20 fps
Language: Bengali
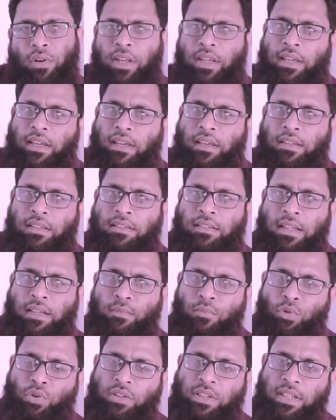অনেকে
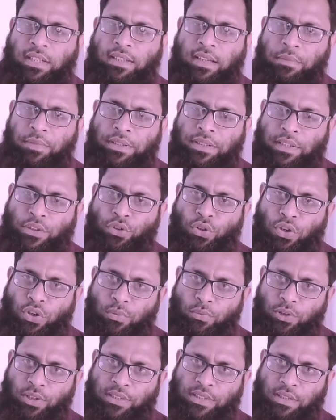তার মুক্তির দাবিতে
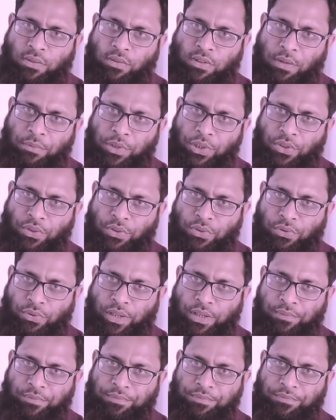সরব হয়েছে গোটা বিশ্ব
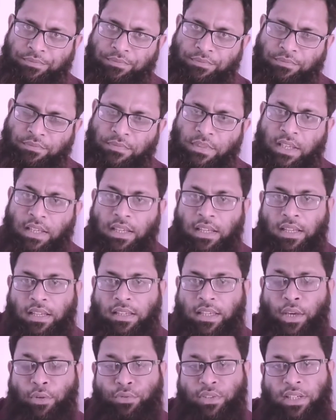জুড়ে
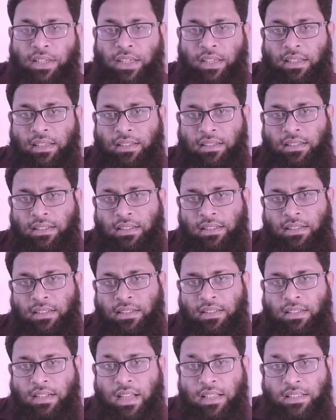কেউ তাকে
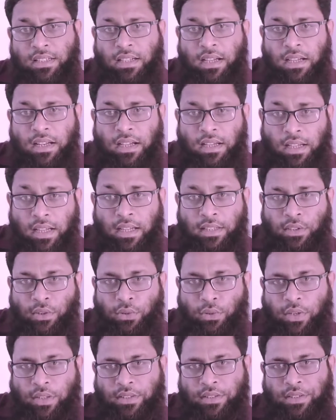রাজাকার আখ্যায়িত
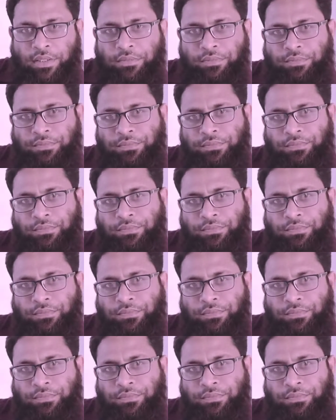করেছে